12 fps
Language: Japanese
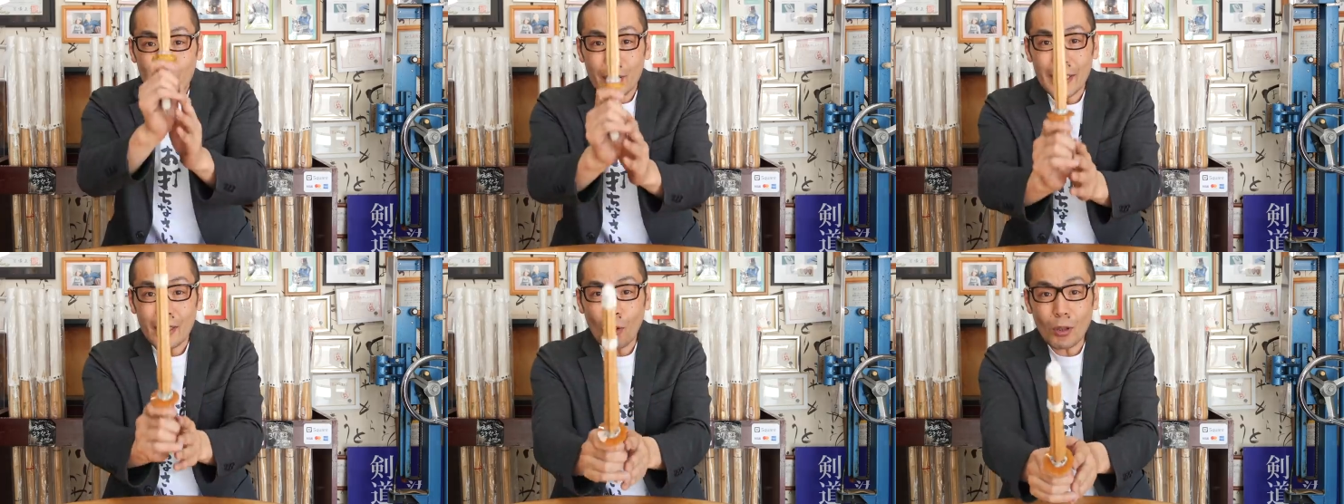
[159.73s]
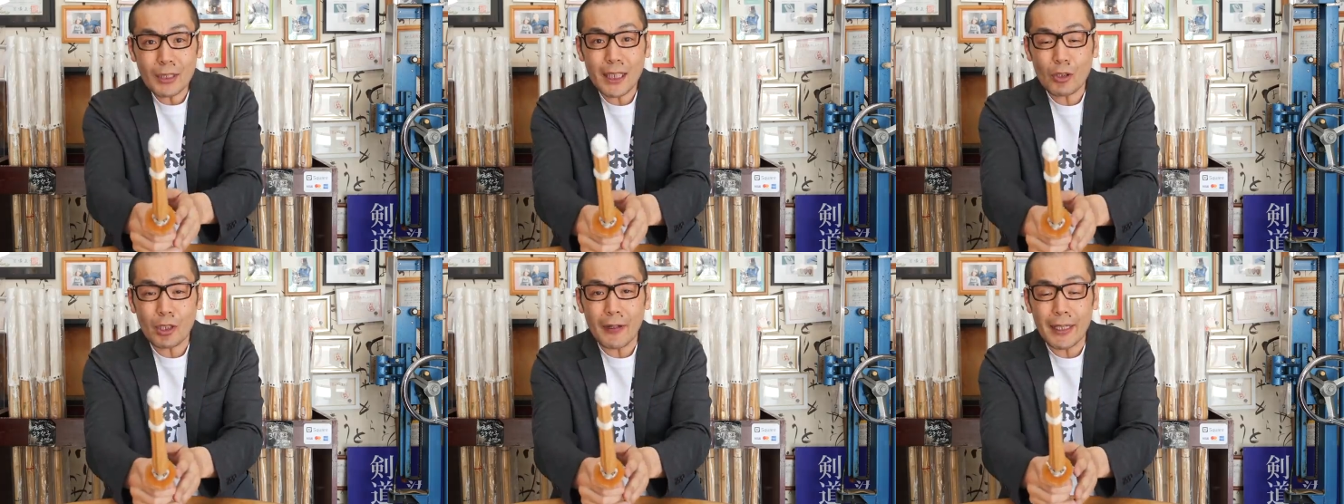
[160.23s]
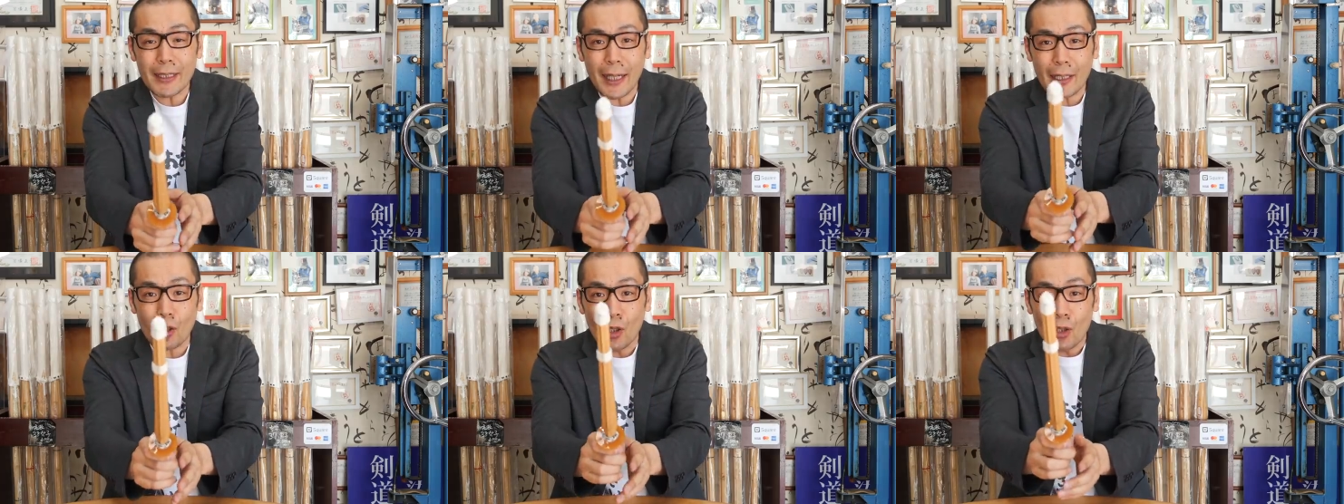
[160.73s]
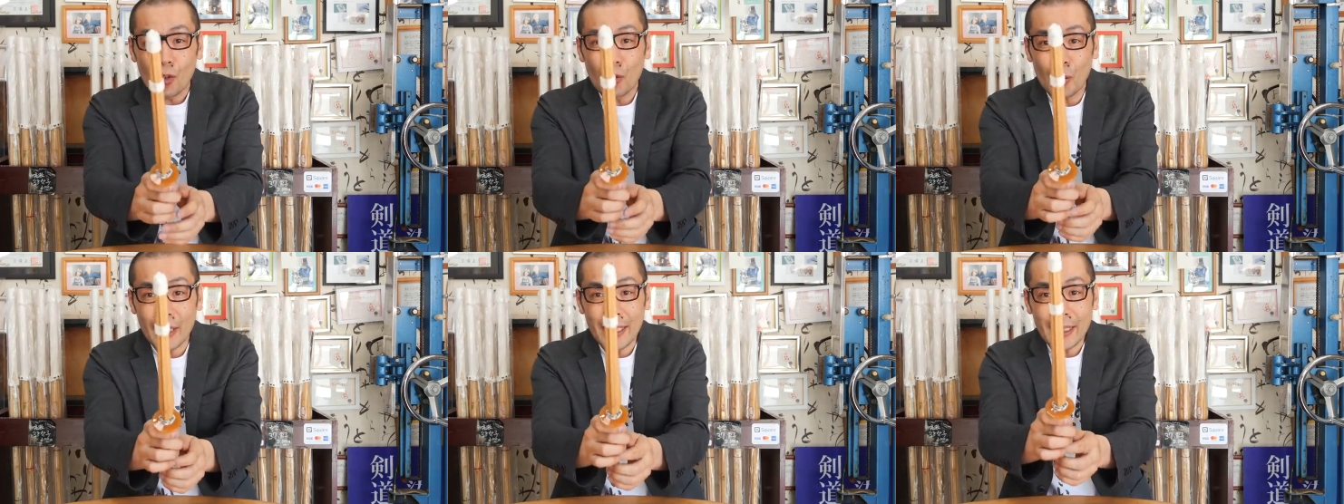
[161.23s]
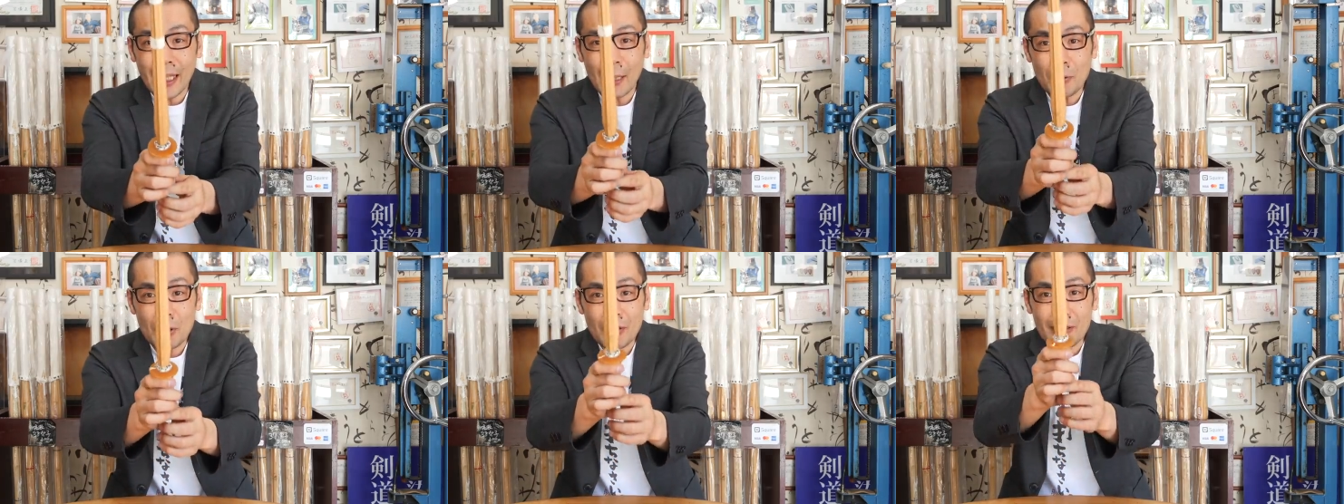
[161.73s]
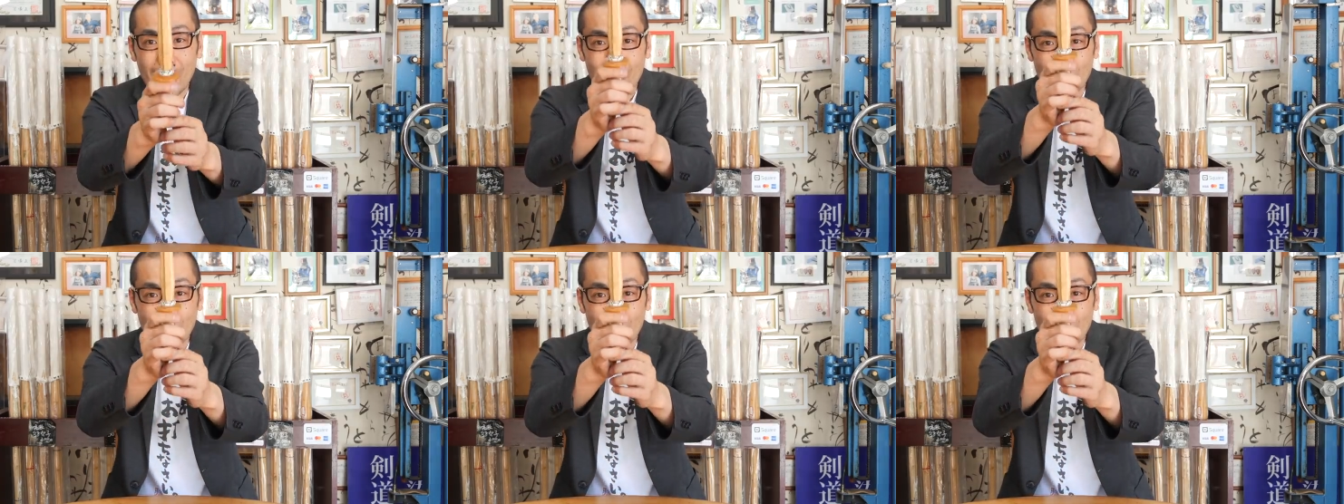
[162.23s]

振り下ろした時はいいんだけど、振りかぶった